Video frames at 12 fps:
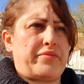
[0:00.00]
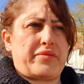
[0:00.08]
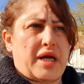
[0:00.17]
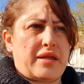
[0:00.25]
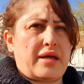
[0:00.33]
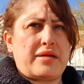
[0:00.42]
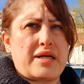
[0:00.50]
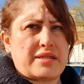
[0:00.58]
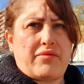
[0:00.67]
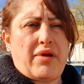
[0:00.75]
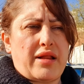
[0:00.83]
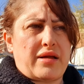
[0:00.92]
Она не
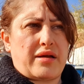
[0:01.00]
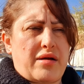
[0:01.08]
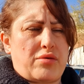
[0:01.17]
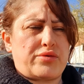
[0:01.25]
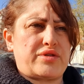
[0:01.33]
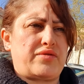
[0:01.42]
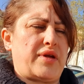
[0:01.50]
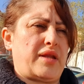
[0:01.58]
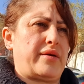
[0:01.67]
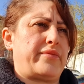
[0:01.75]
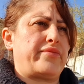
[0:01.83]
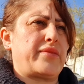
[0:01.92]
оставляла никакого
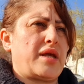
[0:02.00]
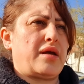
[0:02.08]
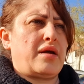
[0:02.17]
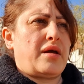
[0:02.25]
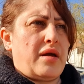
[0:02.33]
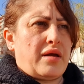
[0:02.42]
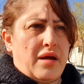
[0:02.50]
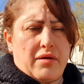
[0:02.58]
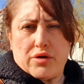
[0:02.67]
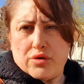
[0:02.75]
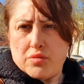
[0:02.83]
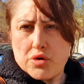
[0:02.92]
света. Я
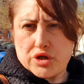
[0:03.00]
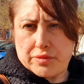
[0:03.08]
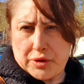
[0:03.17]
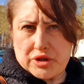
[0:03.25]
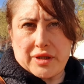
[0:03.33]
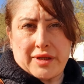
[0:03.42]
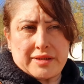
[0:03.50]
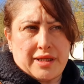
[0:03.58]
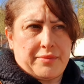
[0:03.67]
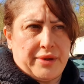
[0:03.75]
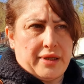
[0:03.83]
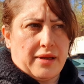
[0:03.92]
говорю, ну, может, просто она
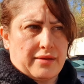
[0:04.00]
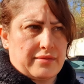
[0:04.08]
забыла?